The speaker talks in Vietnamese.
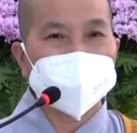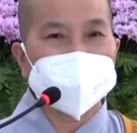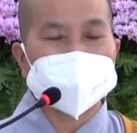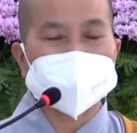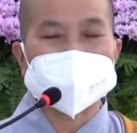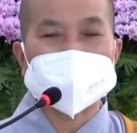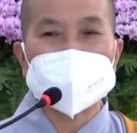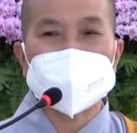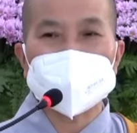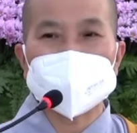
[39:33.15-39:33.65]

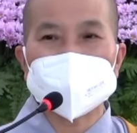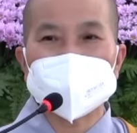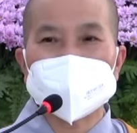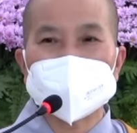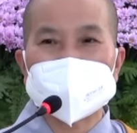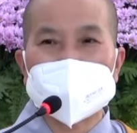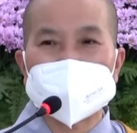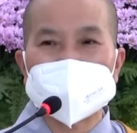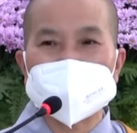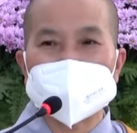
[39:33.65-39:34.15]
mà sao
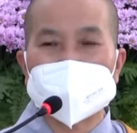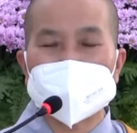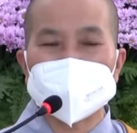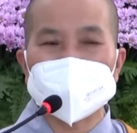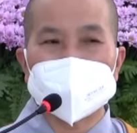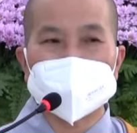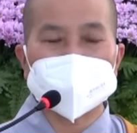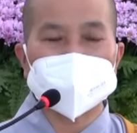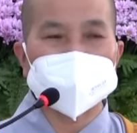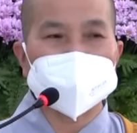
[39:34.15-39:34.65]
khanh
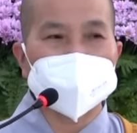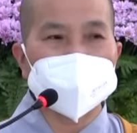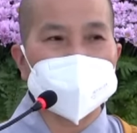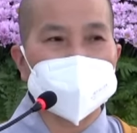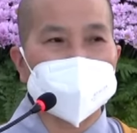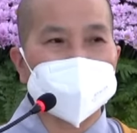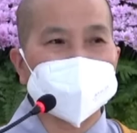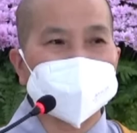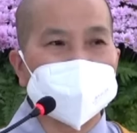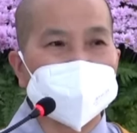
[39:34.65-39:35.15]
lại bị
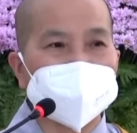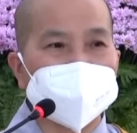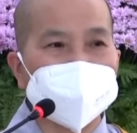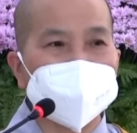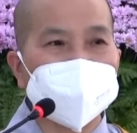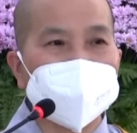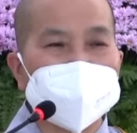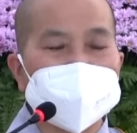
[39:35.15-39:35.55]
những lời thị